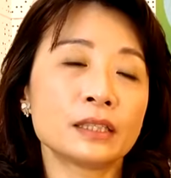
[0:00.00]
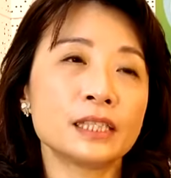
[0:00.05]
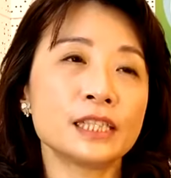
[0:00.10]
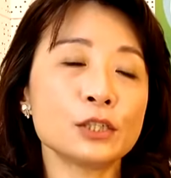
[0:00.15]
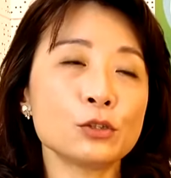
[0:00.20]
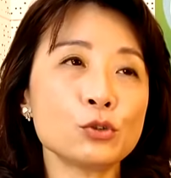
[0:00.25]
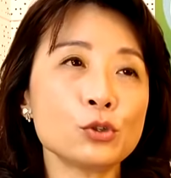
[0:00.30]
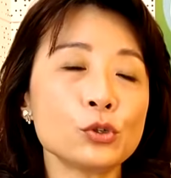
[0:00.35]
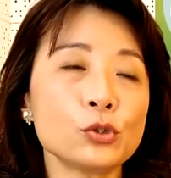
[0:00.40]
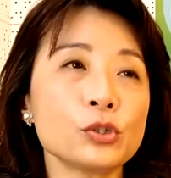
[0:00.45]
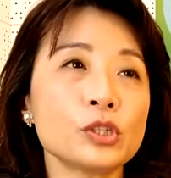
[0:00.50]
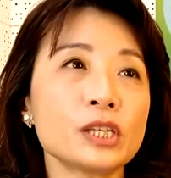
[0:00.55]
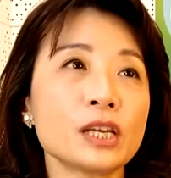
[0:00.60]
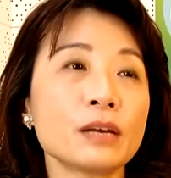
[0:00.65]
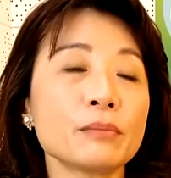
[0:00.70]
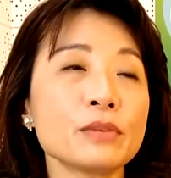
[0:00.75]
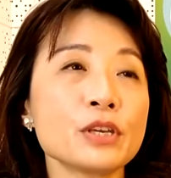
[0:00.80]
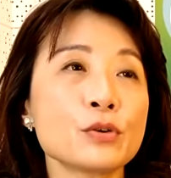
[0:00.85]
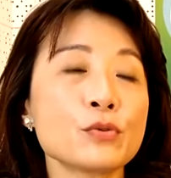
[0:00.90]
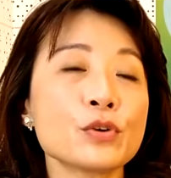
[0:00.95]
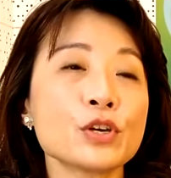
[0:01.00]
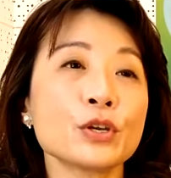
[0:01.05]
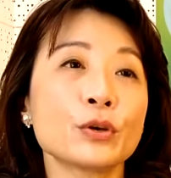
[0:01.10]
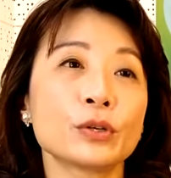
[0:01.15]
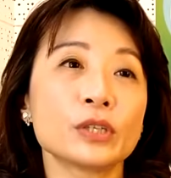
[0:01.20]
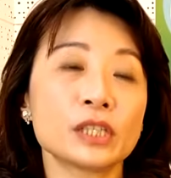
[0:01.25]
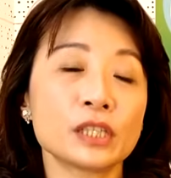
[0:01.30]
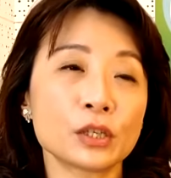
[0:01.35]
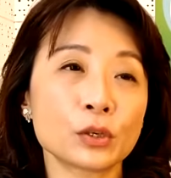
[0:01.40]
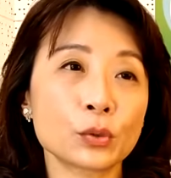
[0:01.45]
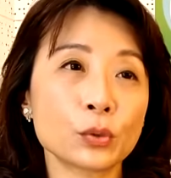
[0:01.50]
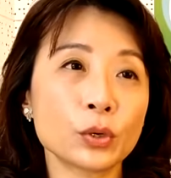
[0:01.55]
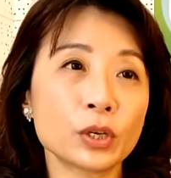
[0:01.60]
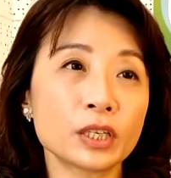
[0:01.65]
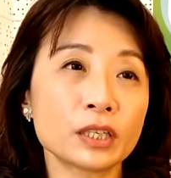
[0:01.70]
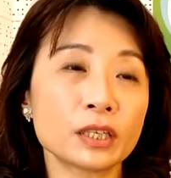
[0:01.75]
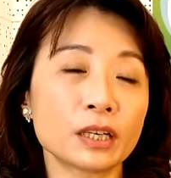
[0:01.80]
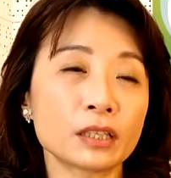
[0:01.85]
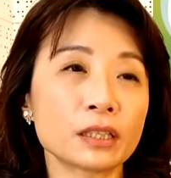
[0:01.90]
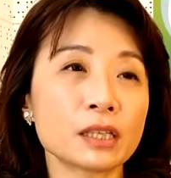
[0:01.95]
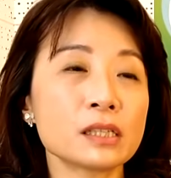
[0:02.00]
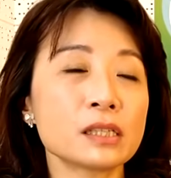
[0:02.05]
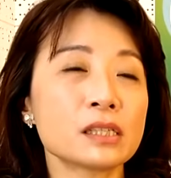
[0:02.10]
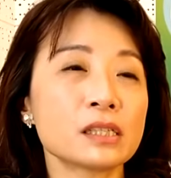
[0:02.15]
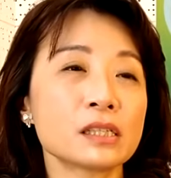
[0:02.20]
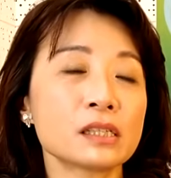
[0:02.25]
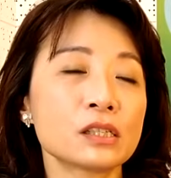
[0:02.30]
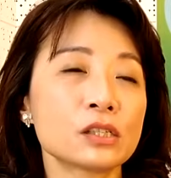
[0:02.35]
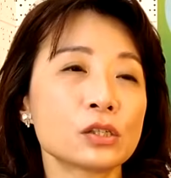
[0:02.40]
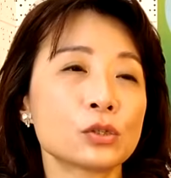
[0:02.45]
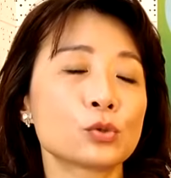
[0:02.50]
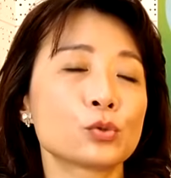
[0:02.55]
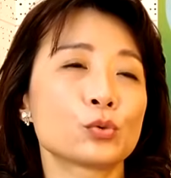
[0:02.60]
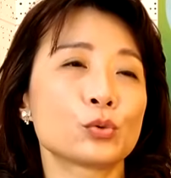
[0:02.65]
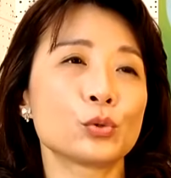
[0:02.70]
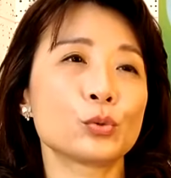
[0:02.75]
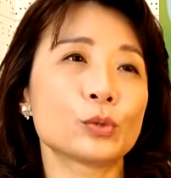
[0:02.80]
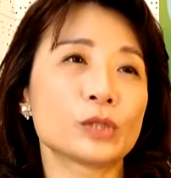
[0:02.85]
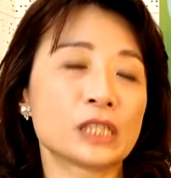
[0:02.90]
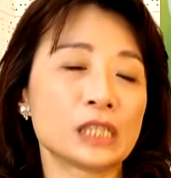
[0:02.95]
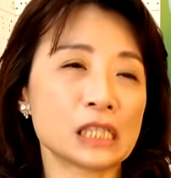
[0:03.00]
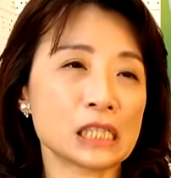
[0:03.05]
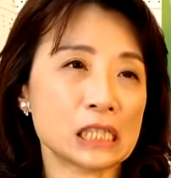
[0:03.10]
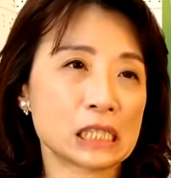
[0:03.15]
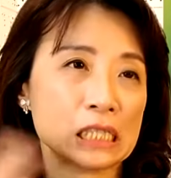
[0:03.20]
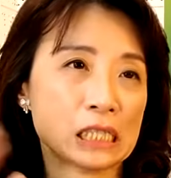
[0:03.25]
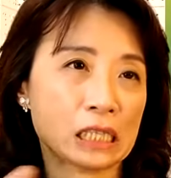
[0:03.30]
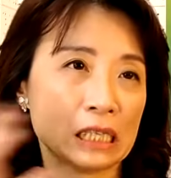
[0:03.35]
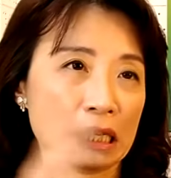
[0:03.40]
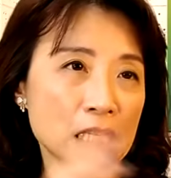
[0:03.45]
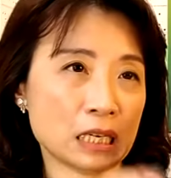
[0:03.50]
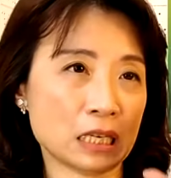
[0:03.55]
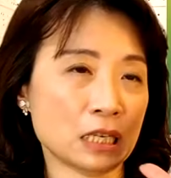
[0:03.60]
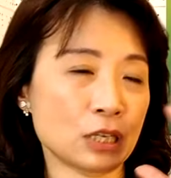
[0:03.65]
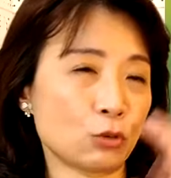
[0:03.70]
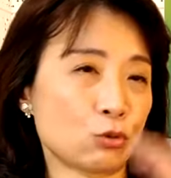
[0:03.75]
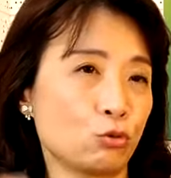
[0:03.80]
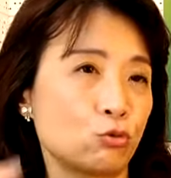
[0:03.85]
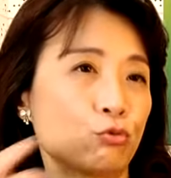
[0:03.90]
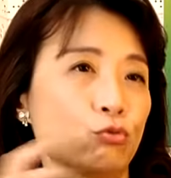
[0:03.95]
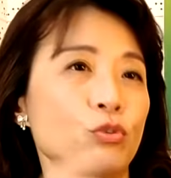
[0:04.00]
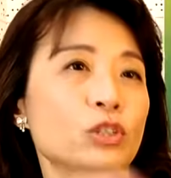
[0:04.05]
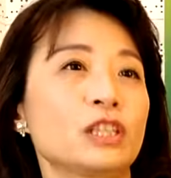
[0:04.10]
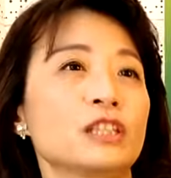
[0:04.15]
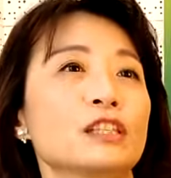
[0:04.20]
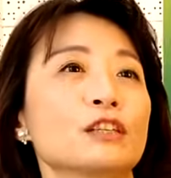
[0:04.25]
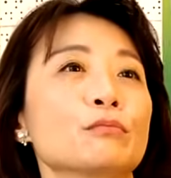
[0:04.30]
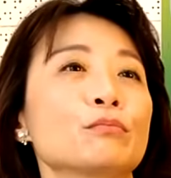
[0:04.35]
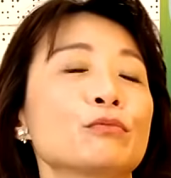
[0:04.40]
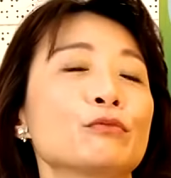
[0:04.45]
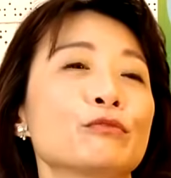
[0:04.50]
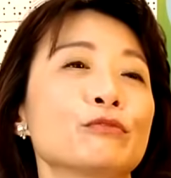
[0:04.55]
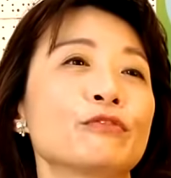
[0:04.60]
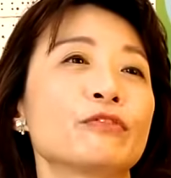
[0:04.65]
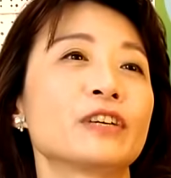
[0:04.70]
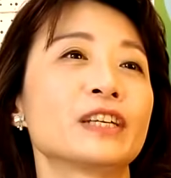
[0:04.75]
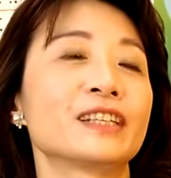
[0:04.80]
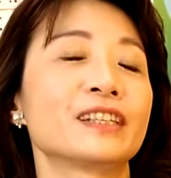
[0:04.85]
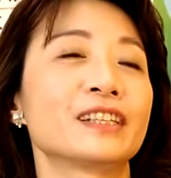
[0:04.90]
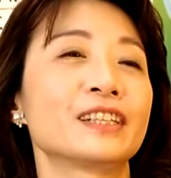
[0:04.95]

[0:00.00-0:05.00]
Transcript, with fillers: 情绪上面会有一些困扰，但是这是属于我自己可以处理的部分，